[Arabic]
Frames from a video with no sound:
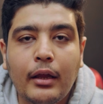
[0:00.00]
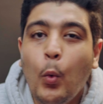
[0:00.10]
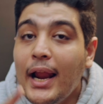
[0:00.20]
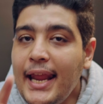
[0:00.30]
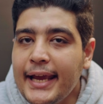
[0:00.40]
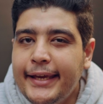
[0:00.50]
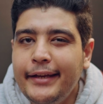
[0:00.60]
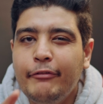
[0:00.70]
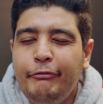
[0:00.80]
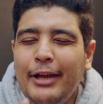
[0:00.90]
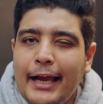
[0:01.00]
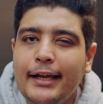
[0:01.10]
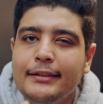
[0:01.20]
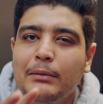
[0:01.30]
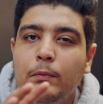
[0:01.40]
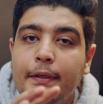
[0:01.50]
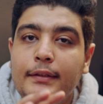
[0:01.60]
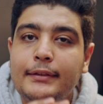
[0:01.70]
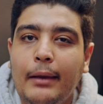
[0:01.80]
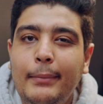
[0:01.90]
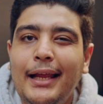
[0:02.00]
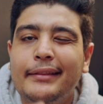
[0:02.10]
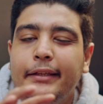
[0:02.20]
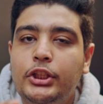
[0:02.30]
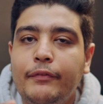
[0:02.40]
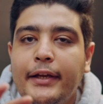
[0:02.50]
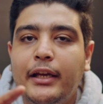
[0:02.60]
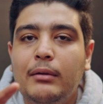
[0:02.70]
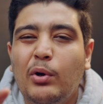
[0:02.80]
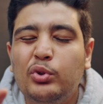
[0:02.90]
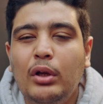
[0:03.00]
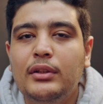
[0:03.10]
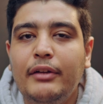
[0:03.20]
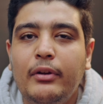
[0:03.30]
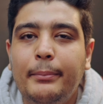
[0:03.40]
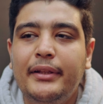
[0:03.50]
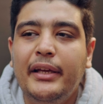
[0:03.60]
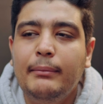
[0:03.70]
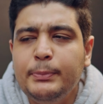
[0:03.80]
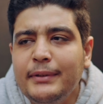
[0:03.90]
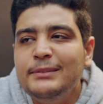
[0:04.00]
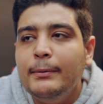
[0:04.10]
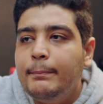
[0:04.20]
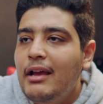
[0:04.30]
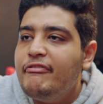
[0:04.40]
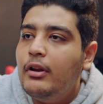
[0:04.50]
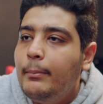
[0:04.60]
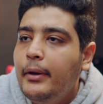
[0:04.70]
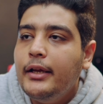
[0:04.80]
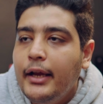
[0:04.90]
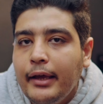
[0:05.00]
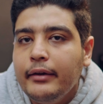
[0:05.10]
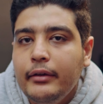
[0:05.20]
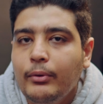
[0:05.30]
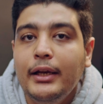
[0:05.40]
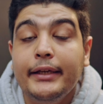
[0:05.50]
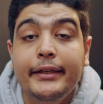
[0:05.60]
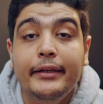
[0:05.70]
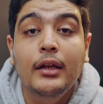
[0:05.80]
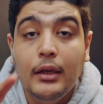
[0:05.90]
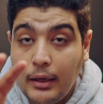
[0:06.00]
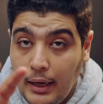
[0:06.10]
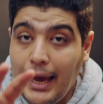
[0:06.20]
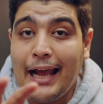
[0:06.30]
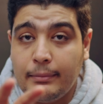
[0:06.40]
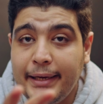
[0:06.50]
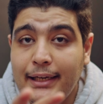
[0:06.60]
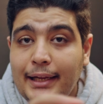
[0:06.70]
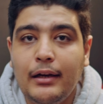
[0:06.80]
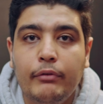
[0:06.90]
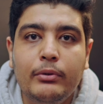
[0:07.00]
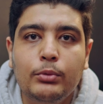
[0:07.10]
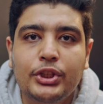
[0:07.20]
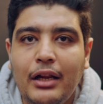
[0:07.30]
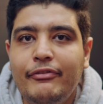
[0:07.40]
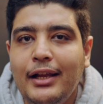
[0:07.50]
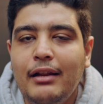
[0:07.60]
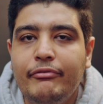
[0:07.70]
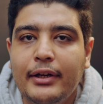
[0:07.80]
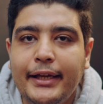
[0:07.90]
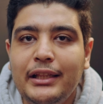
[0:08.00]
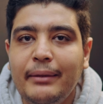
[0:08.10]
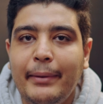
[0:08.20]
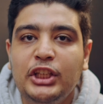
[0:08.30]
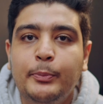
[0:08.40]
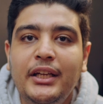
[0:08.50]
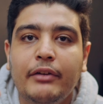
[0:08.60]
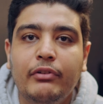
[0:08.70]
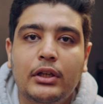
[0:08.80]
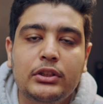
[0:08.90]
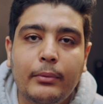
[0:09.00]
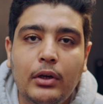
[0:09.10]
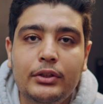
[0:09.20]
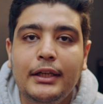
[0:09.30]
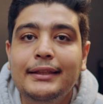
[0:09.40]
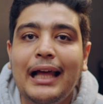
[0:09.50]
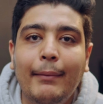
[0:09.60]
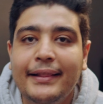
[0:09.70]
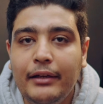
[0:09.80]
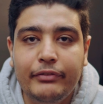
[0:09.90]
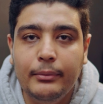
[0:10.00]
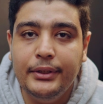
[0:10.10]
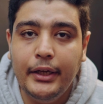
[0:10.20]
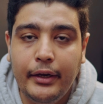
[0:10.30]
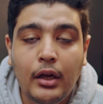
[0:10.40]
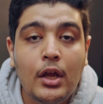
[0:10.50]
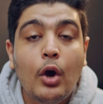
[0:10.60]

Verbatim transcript: ولكن في حاجه انت ممكن تعملها تكشف لك الموضوع ده في البدايه مش بنسبه 100% يعني ولكن هتبين لك لو في مشكله فعلا في الكارت ما هياش باينه في الاختبارات اللي انت عملتها في البدايه